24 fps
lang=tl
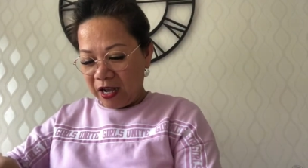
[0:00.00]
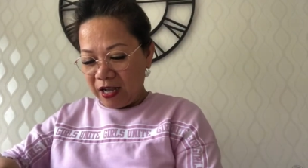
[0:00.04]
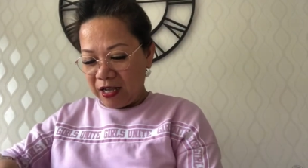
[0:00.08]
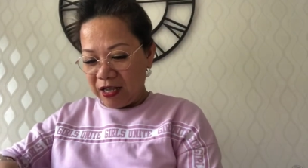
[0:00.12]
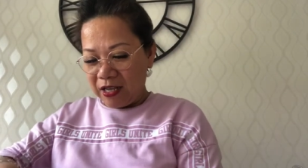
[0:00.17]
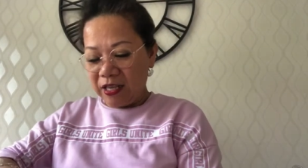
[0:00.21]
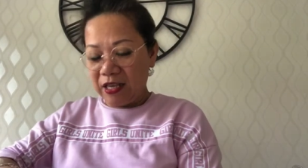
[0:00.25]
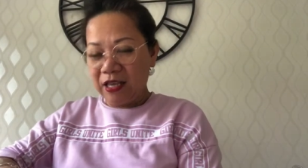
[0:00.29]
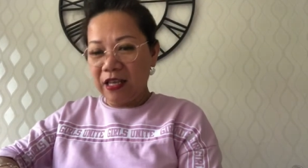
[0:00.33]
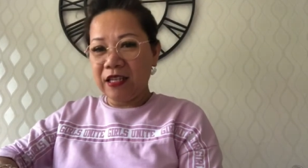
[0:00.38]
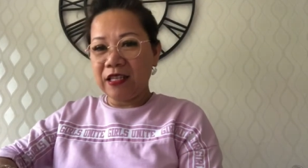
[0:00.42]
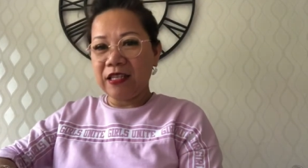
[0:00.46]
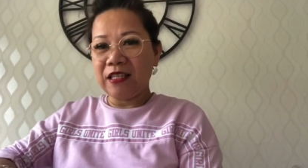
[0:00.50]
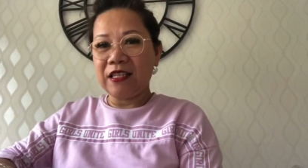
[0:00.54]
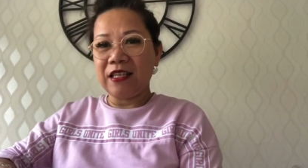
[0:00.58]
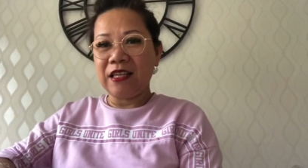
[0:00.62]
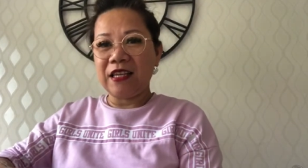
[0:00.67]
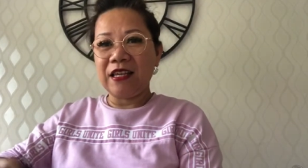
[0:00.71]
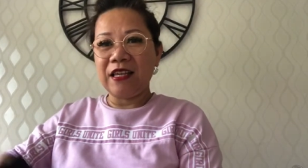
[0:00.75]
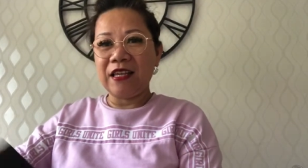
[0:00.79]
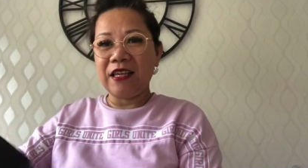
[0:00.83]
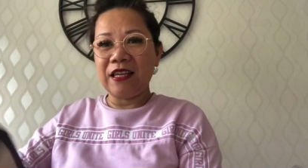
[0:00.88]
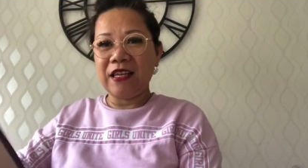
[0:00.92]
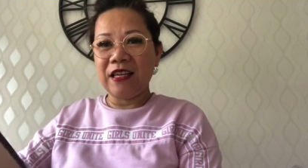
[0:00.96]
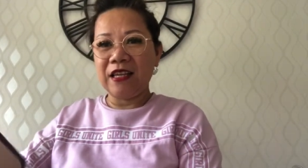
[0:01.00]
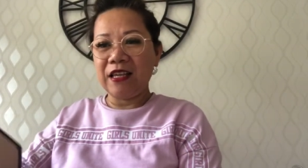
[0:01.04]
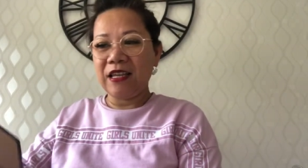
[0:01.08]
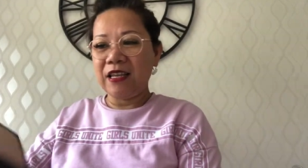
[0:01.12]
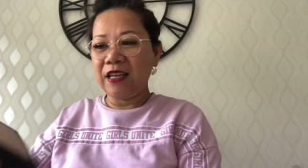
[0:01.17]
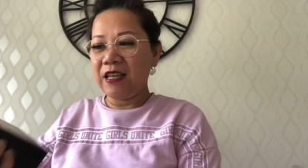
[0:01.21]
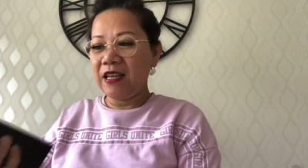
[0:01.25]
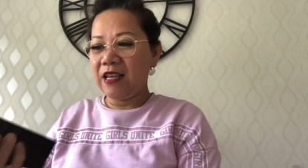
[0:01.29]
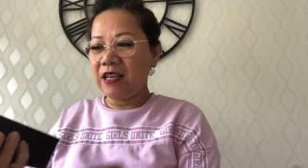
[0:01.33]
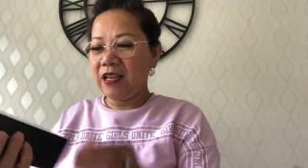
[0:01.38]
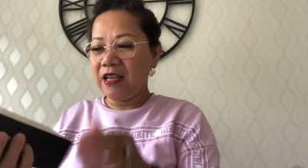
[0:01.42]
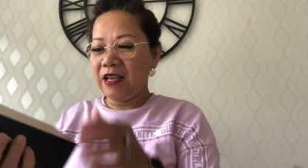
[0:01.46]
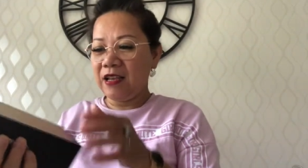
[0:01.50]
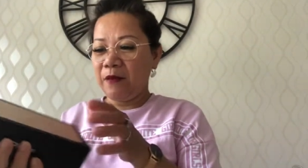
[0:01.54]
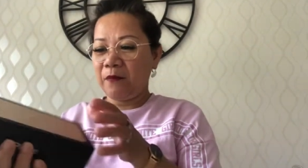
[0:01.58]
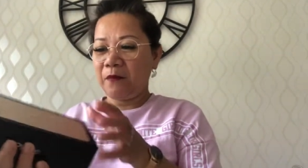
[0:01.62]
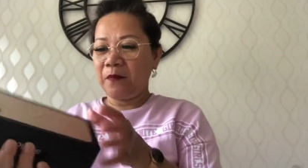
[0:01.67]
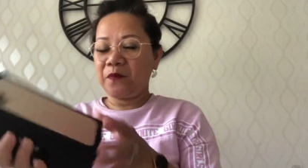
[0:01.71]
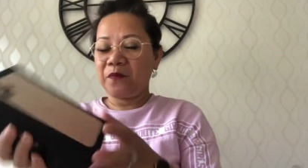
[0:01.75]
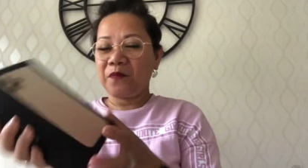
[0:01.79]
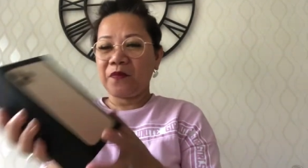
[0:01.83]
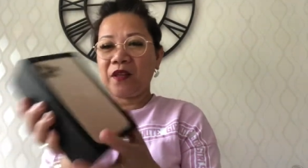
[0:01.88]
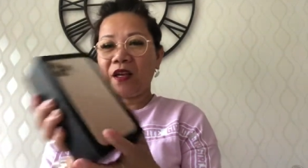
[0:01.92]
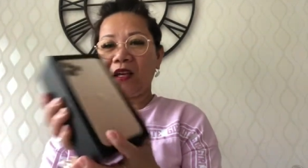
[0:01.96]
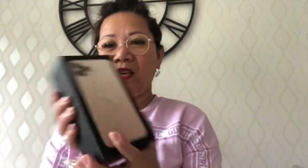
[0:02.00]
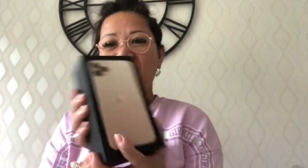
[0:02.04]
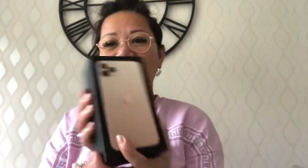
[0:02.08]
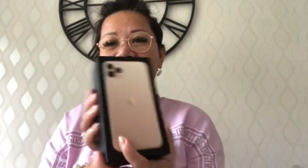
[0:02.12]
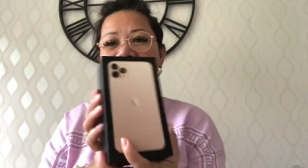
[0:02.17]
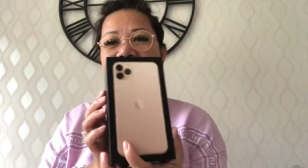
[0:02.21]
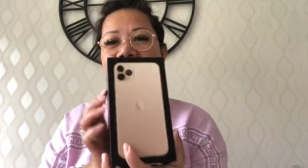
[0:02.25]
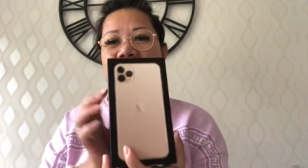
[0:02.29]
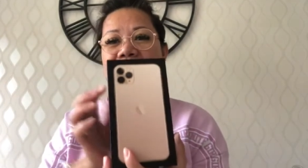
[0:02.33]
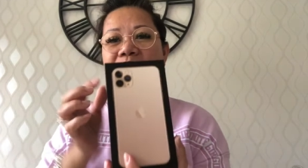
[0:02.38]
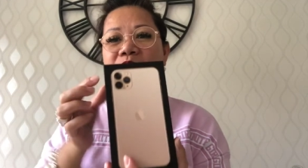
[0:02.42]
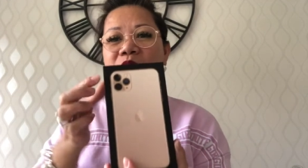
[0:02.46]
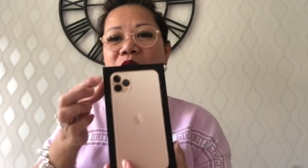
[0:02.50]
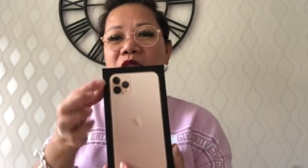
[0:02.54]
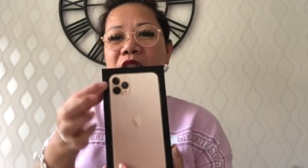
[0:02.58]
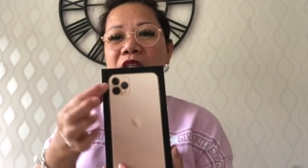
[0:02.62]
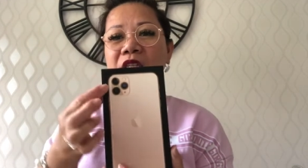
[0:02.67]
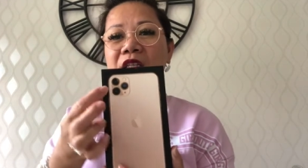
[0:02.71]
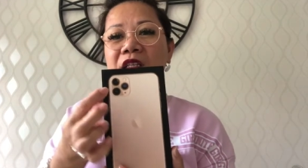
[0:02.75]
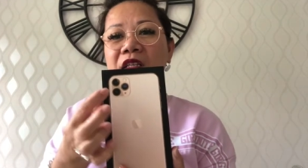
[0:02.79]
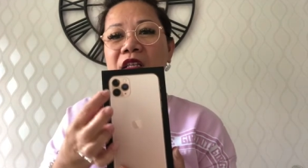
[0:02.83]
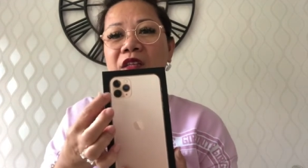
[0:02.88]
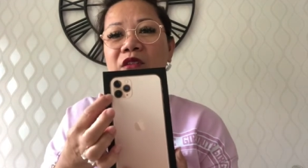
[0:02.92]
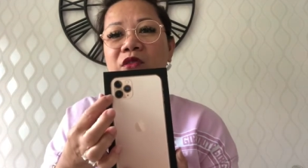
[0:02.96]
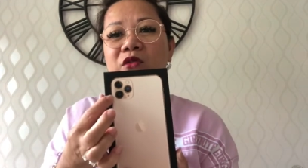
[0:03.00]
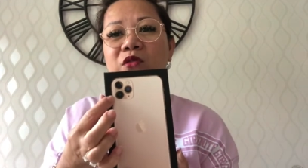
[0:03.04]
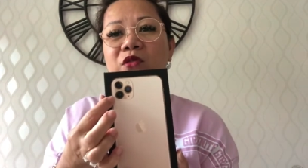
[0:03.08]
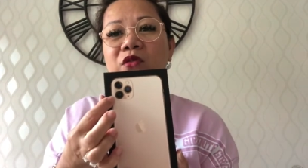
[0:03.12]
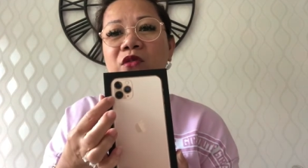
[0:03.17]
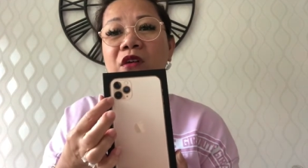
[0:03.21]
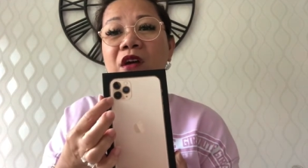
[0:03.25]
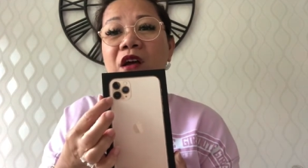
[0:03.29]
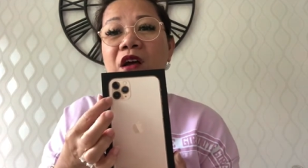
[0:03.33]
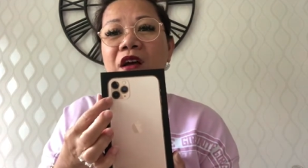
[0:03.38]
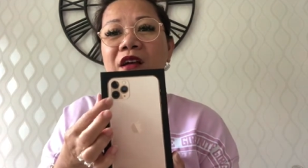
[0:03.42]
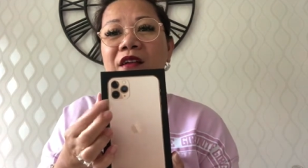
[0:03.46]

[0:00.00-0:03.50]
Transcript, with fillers: aking sale. Ayan guys, so tingnan nyo.